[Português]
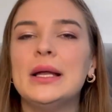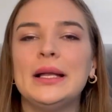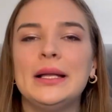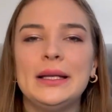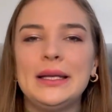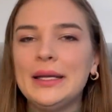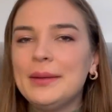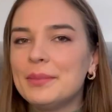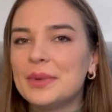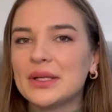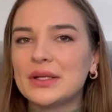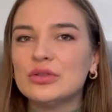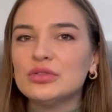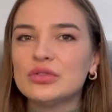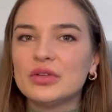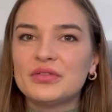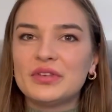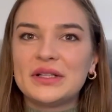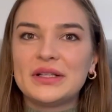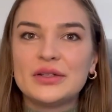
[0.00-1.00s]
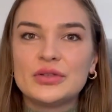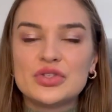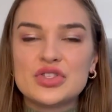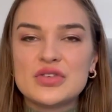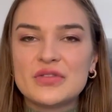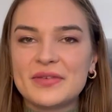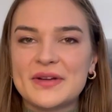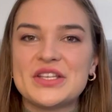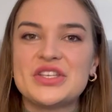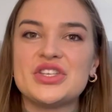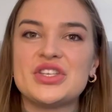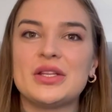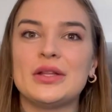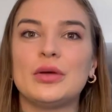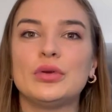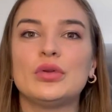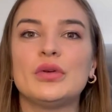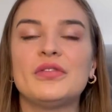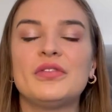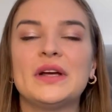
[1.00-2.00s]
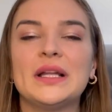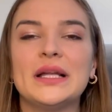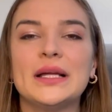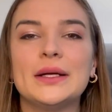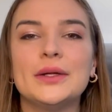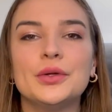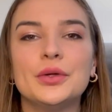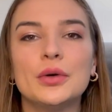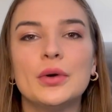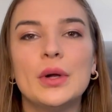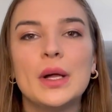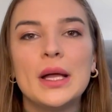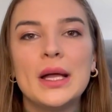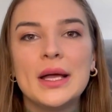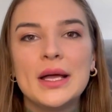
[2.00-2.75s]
Limpa, não tô falando de faxina, eu tô falando